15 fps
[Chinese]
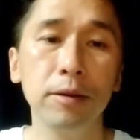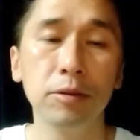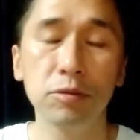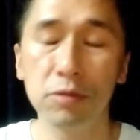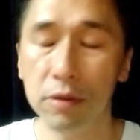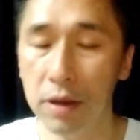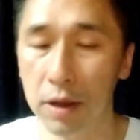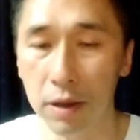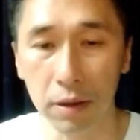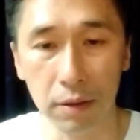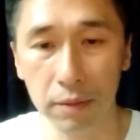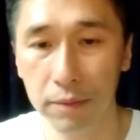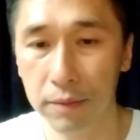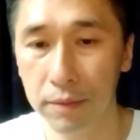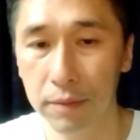所以，
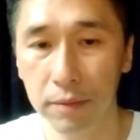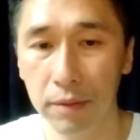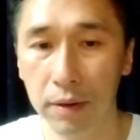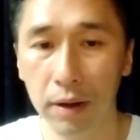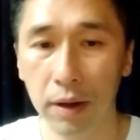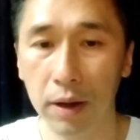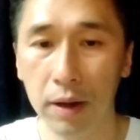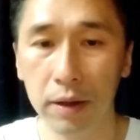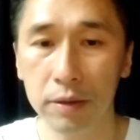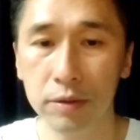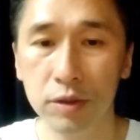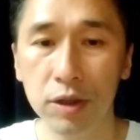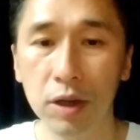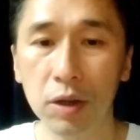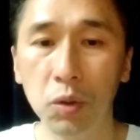啊、呃，
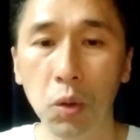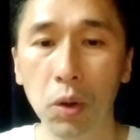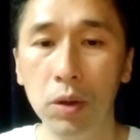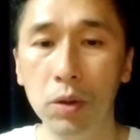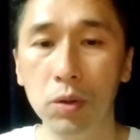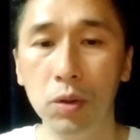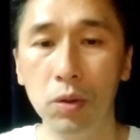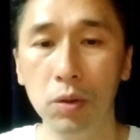这对